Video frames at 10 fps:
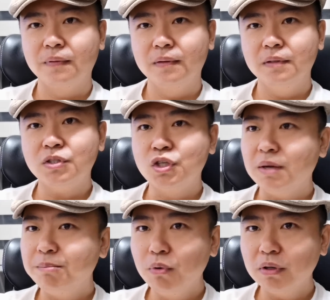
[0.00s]
那实际
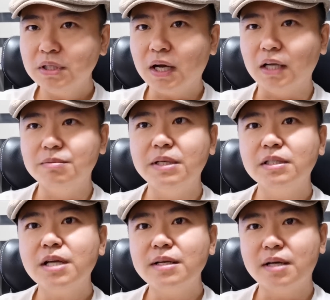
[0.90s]
上波罗的海就变成
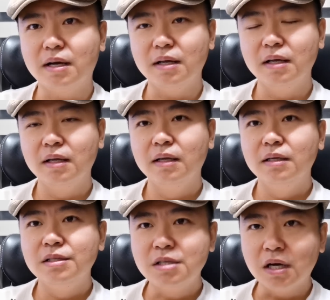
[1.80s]
战场了，
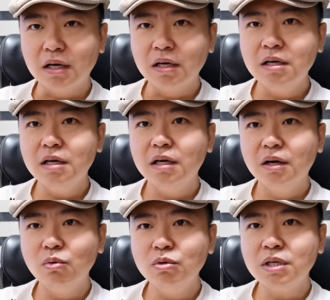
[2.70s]
整个俄
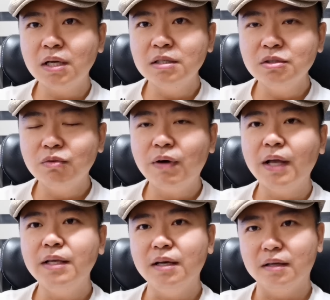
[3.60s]
乌战争就外
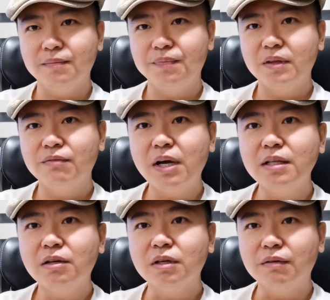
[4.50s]
溢了，外溢
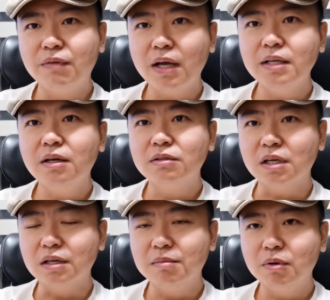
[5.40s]
到哪儿？外溢到
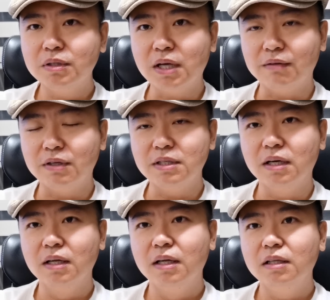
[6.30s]
整个波罗的海方向。
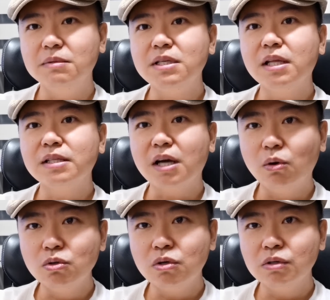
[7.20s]
那么现在在
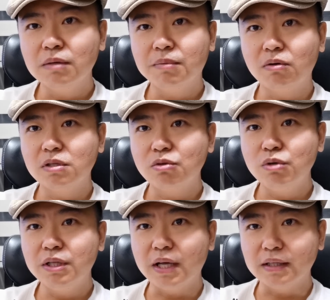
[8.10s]
欧洲的，包括在
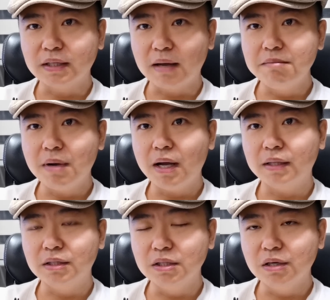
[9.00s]
瑞典、丹麦、
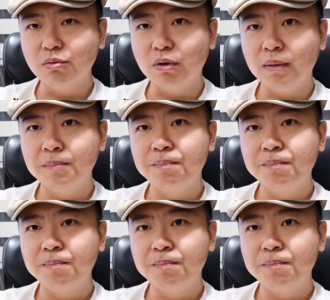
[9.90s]
德国、